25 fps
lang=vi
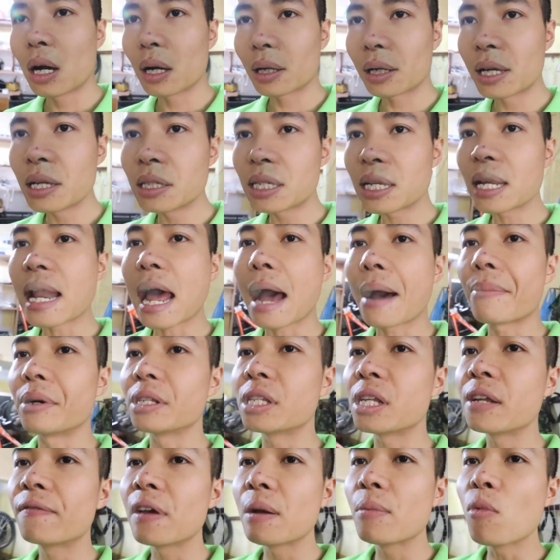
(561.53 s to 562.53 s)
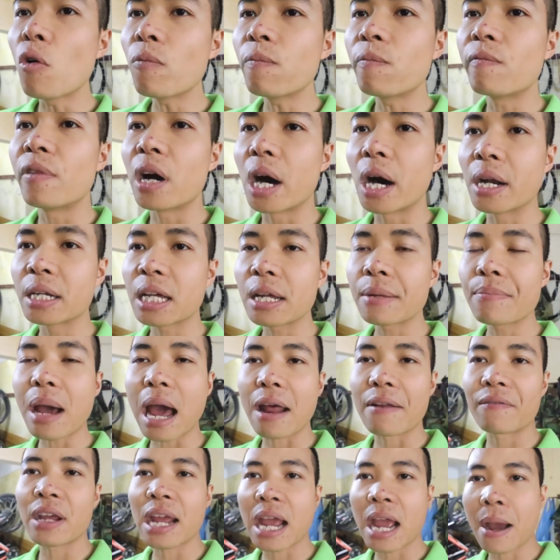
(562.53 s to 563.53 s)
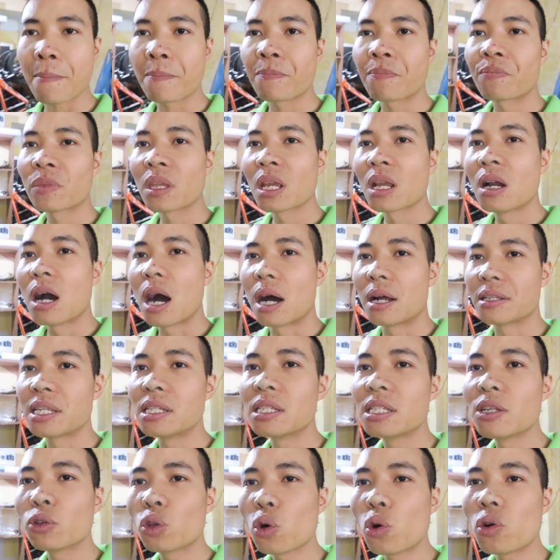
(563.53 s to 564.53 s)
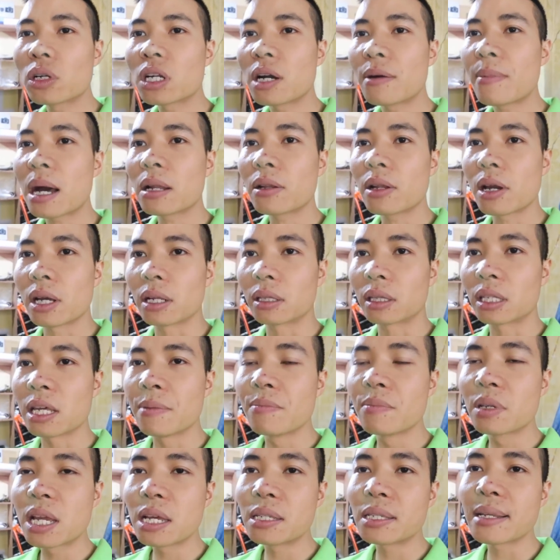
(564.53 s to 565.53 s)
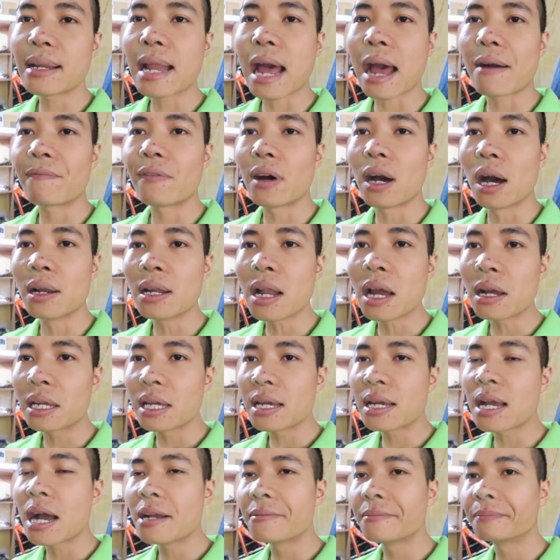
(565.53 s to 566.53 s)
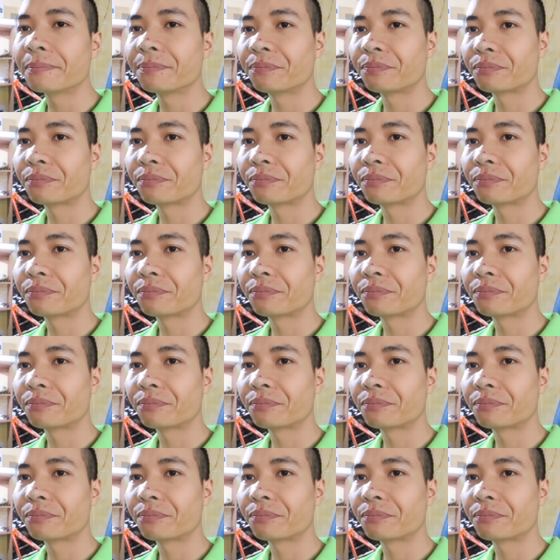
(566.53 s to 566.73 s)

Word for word: kiên xe đạp ở trên Facebook và ấn kết bạn với em ở trên YouTube các bác có thể tìm kiên xe đạp và ấn đăng ký kênh